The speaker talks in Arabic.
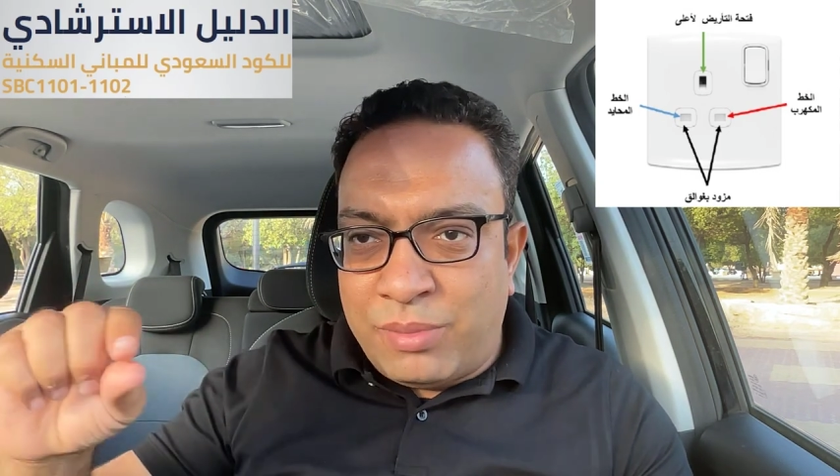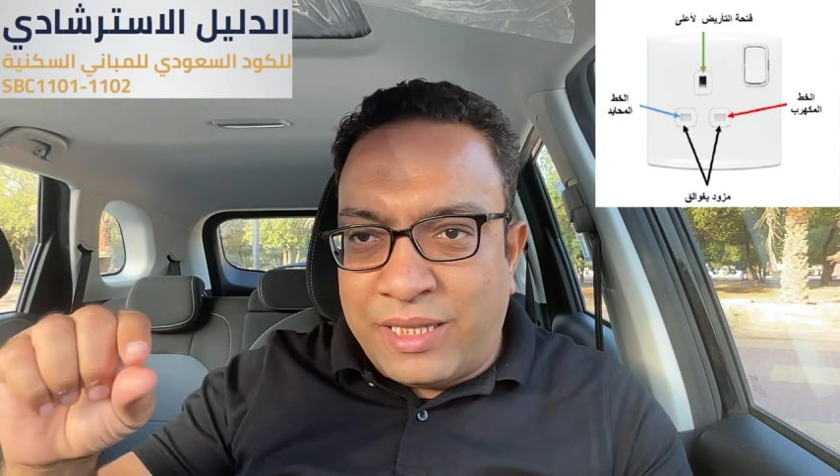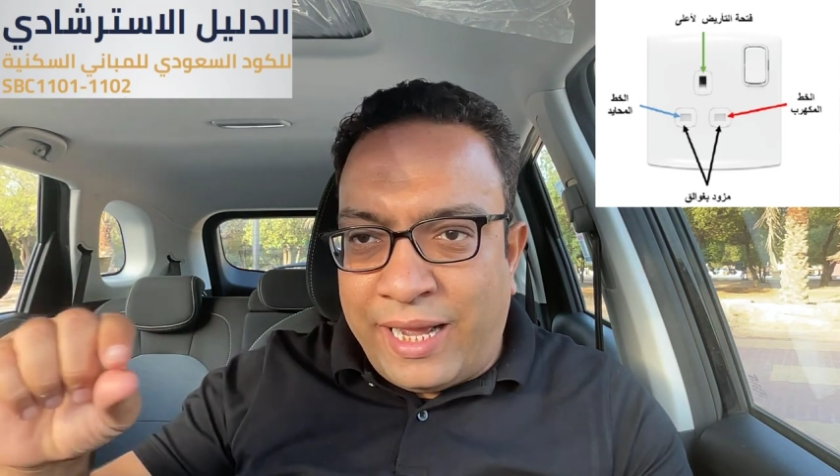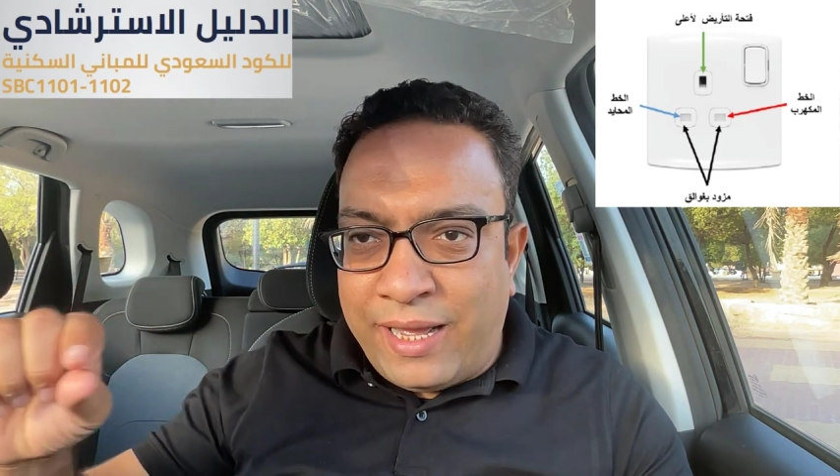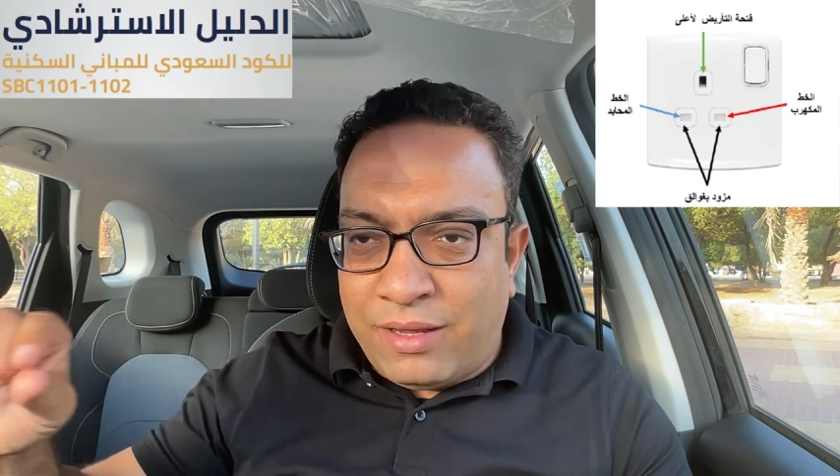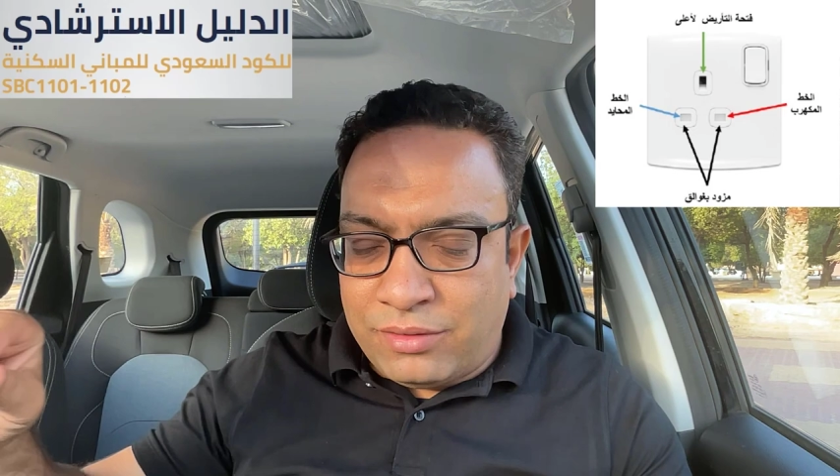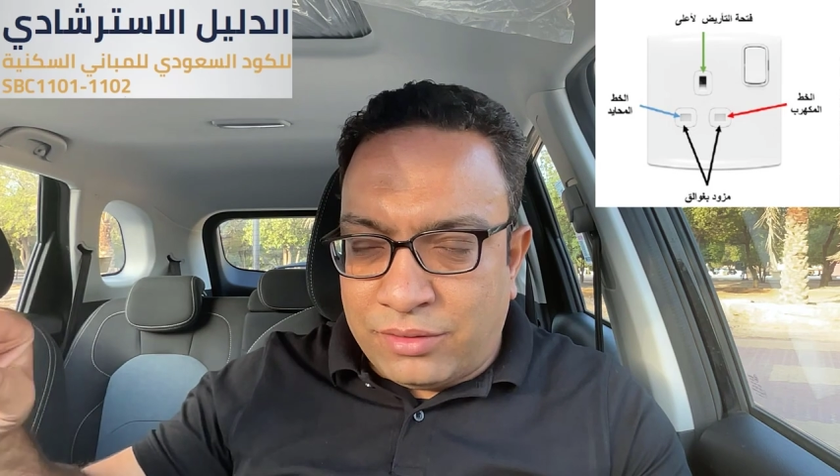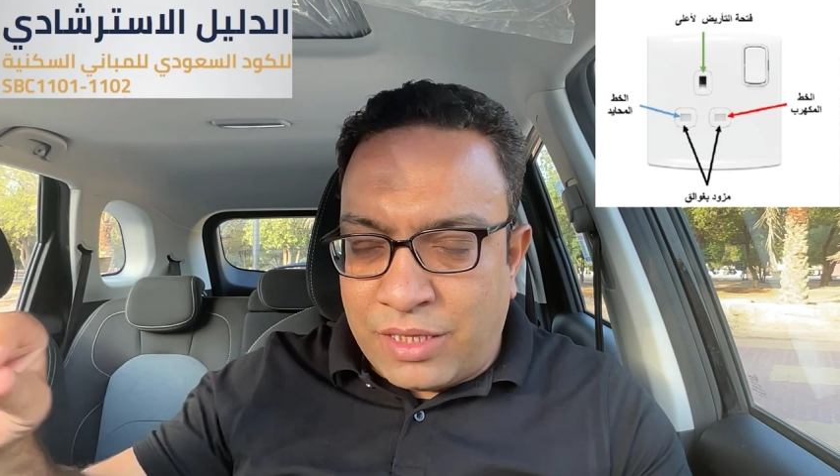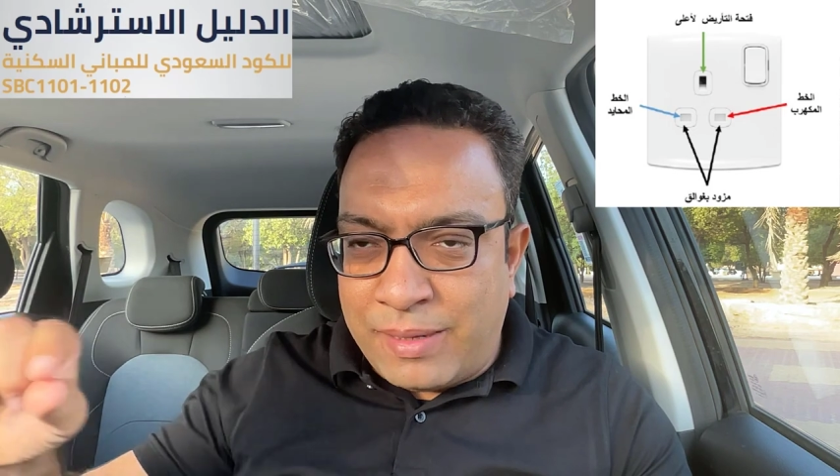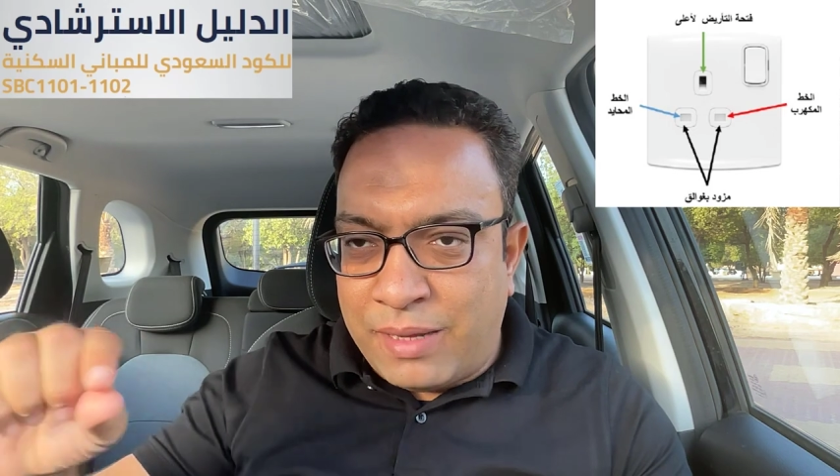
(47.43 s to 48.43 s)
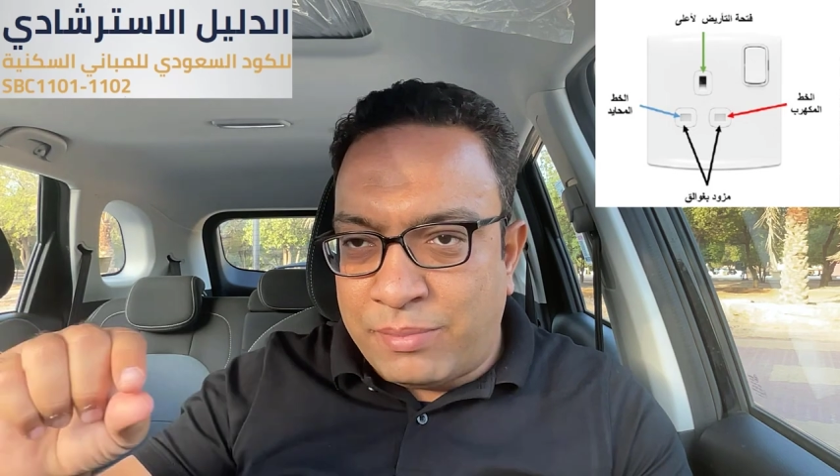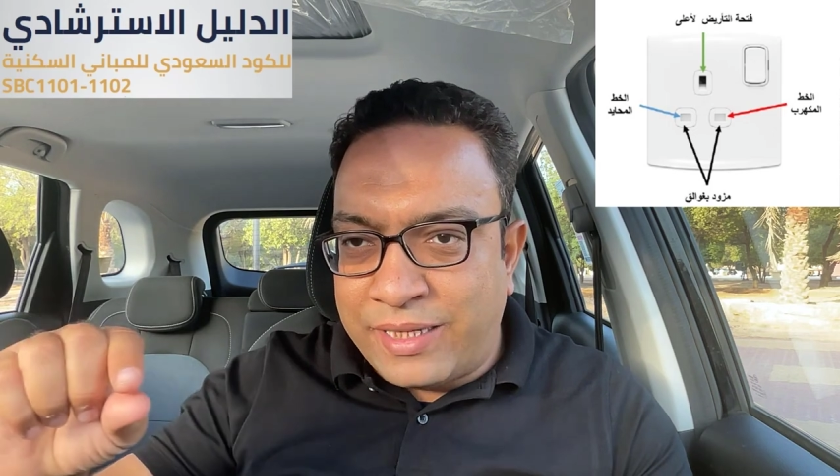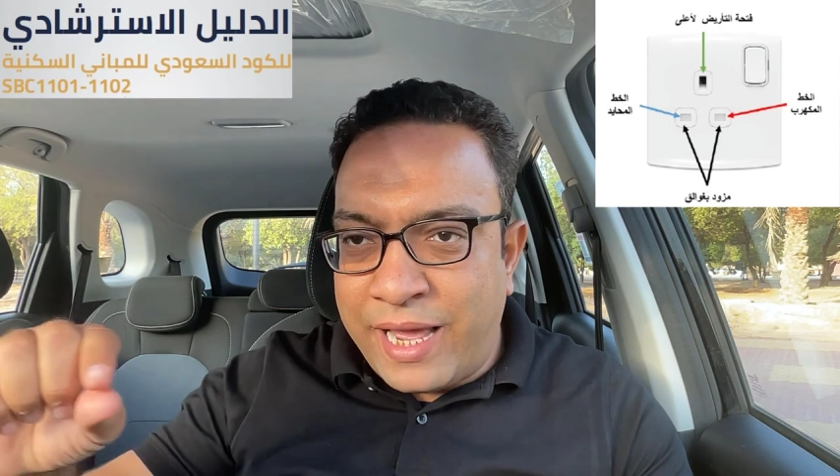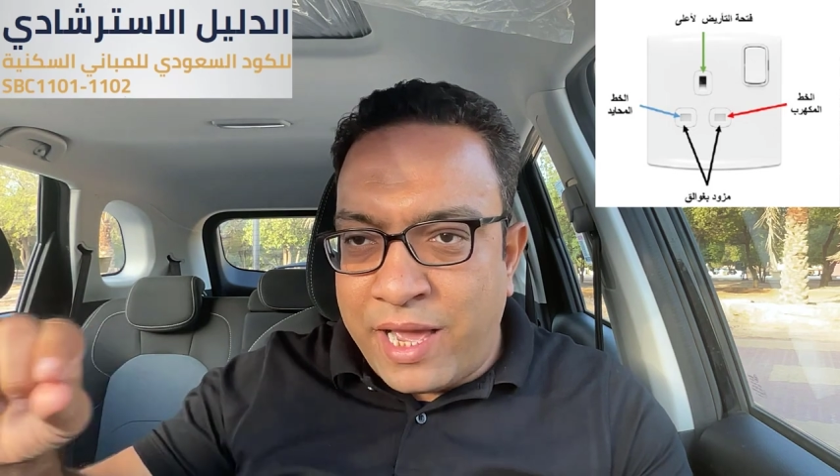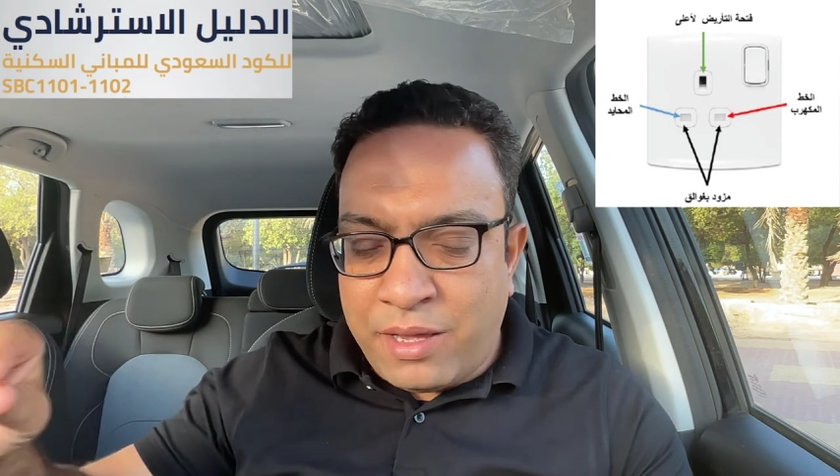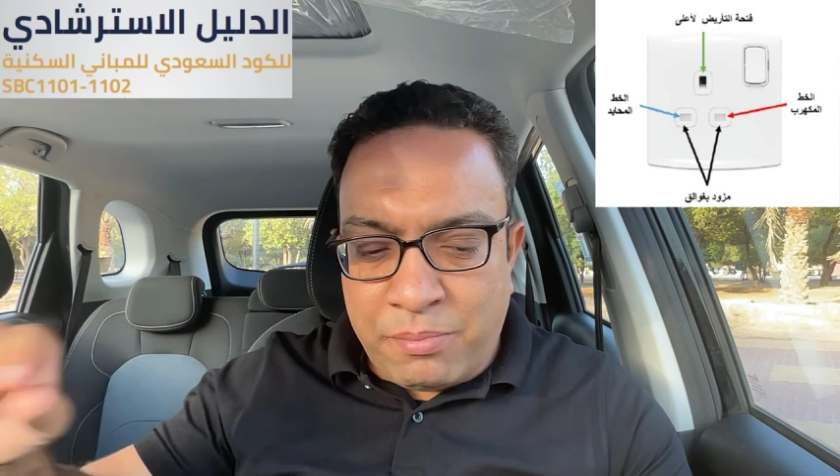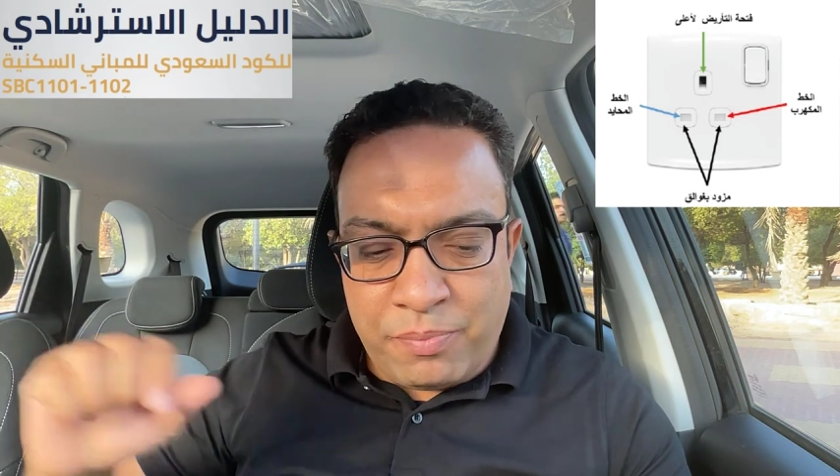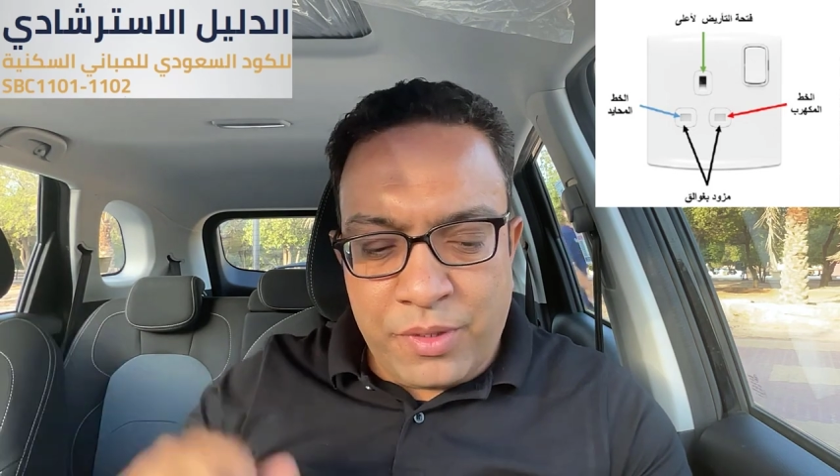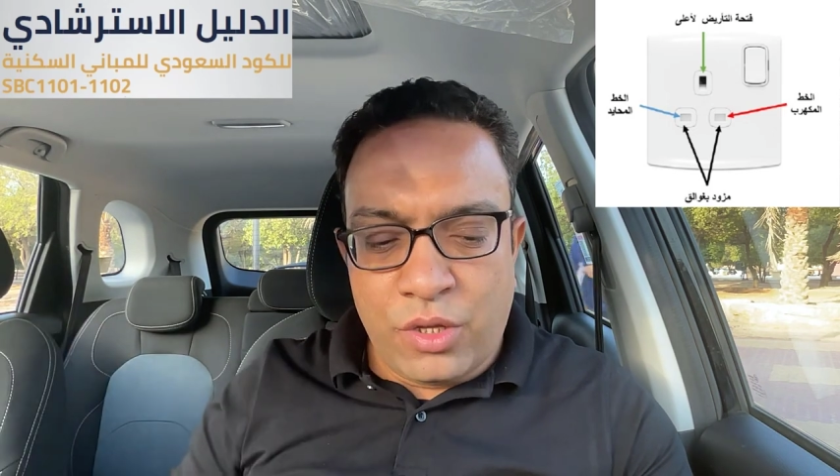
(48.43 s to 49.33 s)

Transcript: بتاعها تمام نايم